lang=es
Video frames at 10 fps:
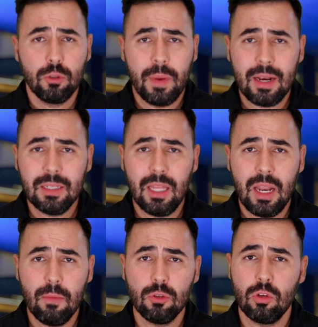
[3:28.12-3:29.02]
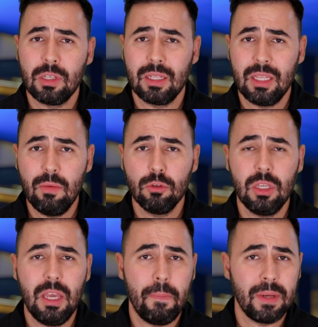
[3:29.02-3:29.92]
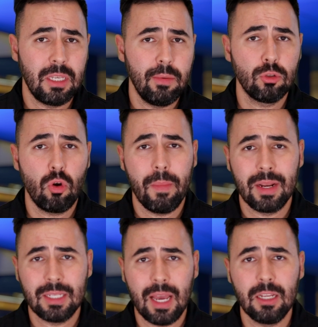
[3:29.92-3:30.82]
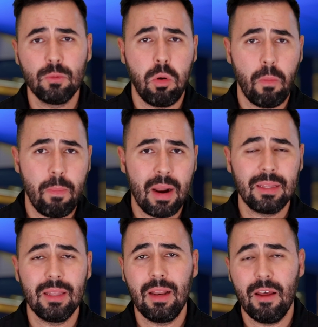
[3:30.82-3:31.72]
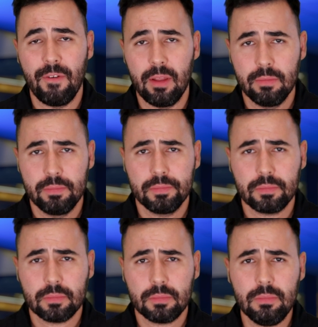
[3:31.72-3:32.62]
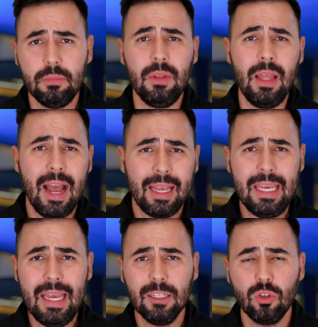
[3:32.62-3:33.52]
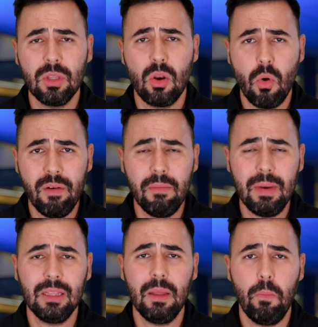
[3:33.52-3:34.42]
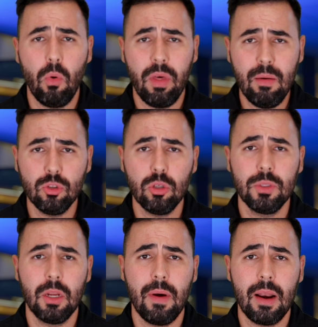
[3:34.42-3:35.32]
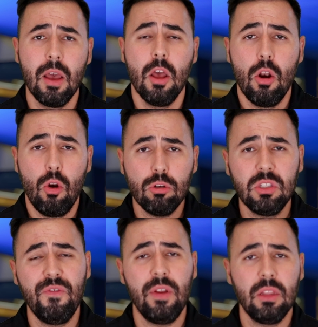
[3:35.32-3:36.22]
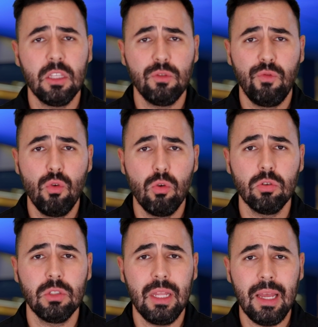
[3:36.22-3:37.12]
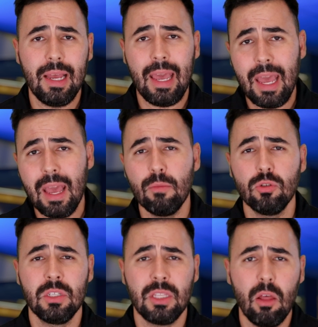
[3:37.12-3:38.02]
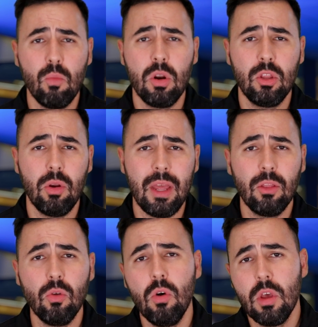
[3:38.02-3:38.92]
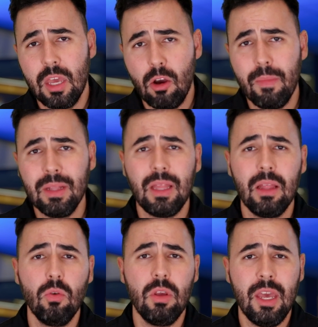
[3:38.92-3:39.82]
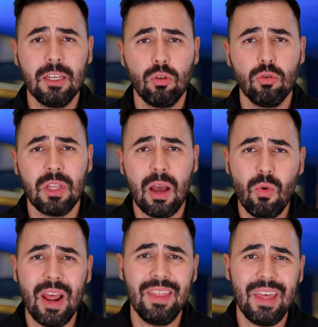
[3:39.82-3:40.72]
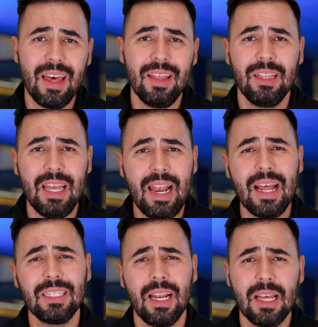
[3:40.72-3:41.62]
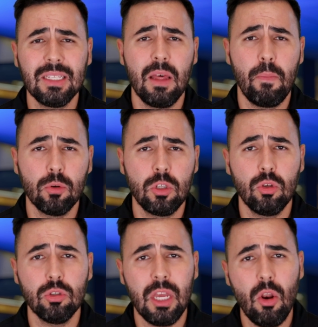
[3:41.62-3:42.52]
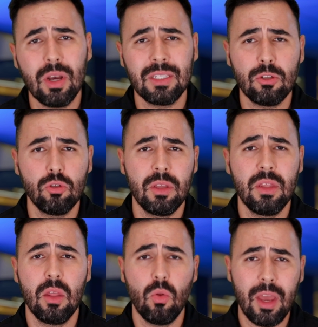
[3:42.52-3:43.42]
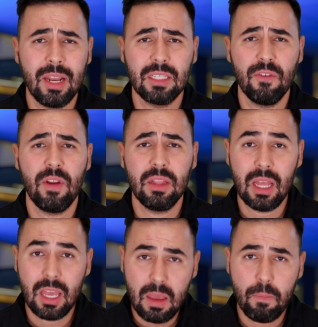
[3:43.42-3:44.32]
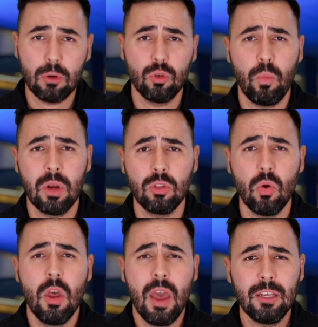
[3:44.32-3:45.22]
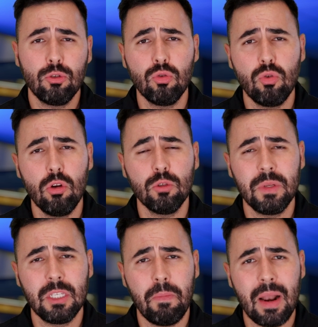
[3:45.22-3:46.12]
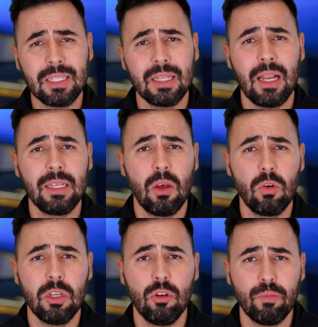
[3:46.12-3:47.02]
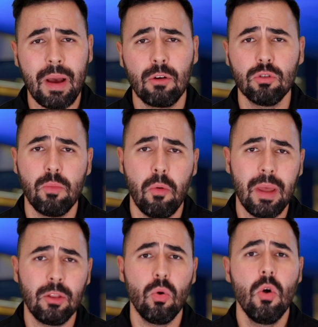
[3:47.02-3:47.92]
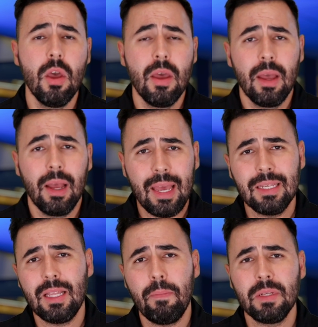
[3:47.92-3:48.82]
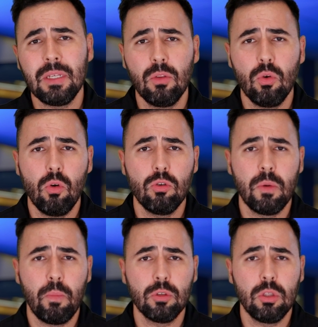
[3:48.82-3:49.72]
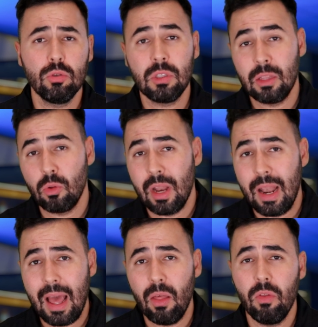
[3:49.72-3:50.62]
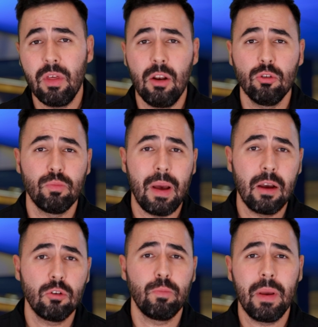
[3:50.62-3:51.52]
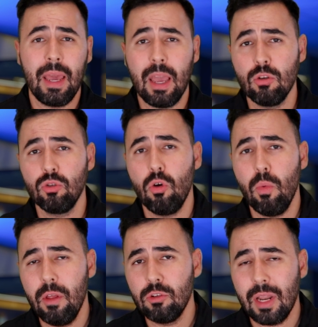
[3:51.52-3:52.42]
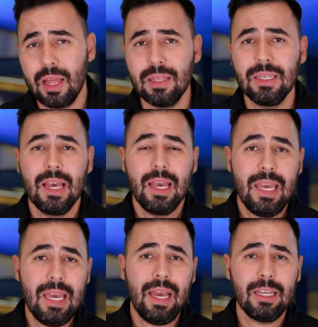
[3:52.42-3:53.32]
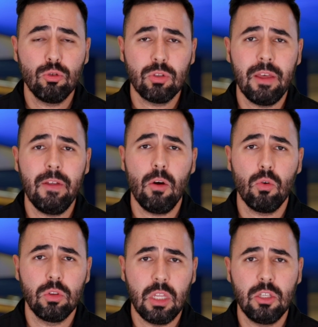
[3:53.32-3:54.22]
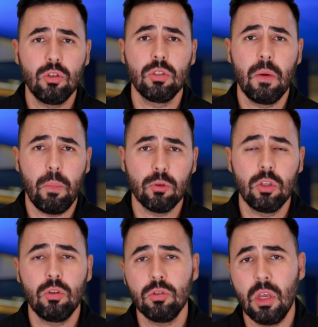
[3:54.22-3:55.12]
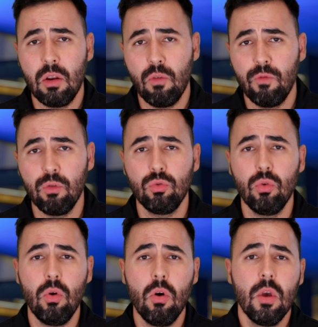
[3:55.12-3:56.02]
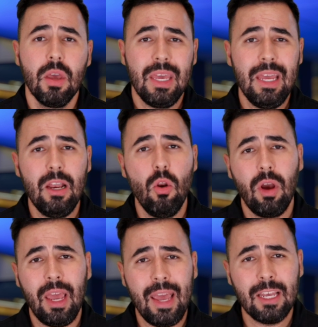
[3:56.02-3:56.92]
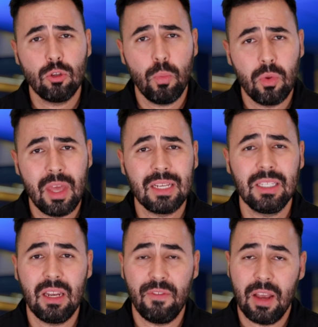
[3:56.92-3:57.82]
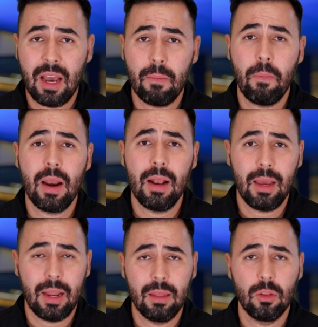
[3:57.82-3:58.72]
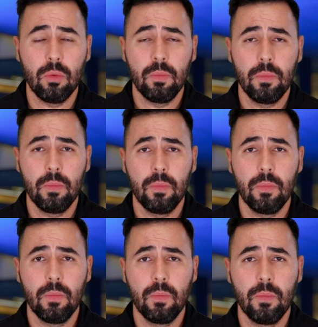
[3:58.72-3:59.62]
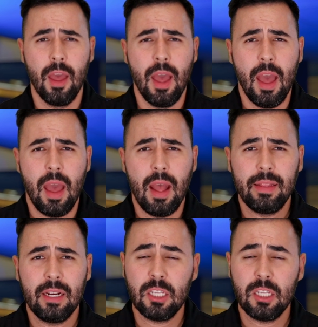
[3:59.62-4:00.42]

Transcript: Los viernes tenemos los activos y pasivos comerciales por parte de la Fed. Aquí es donde nuevamente podemos observar los diferentes flujos de, que hemos estado monitoreando y comentando y esto nos da una idea de las salidas de depósitos y lo que está sucediendo en este frente y por supuesto esto es uno de los principales catalizadores en los bancos de momento qué está pasando con los depósitos tanto en el lado de los bancos pequeños como de los grandes y qué sucede con dichos depósitos en un futuro y lo que esto pudiera significar para el crédito. El